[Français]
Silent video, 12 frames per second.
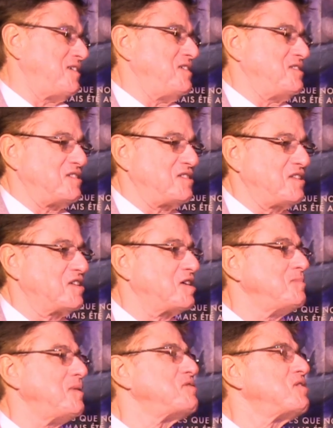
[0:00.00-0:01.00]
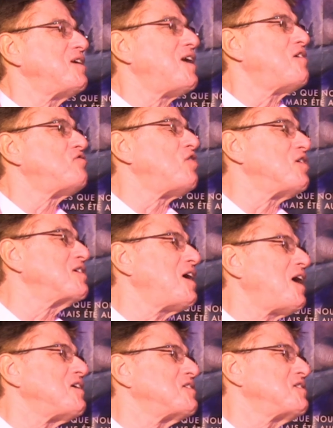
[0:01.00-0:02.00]
euh, c'était quand même dans
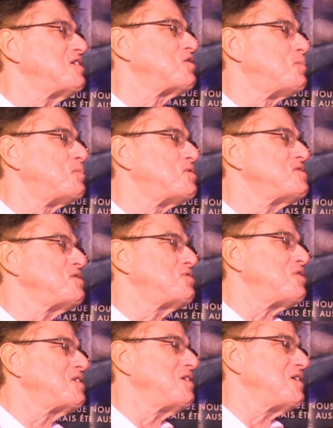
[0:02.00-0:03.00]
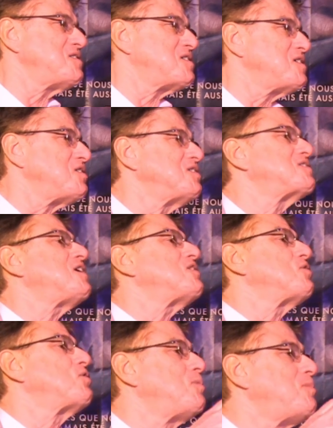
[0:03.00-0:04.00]
l'avant-garde des compositeurs qui restaient dans le
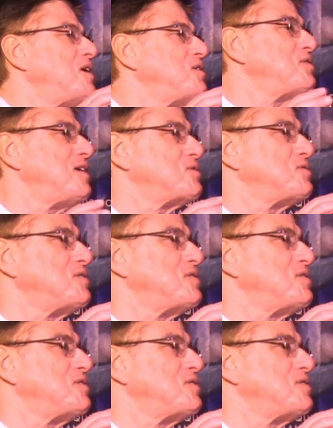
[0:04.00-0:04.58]
cadre global de la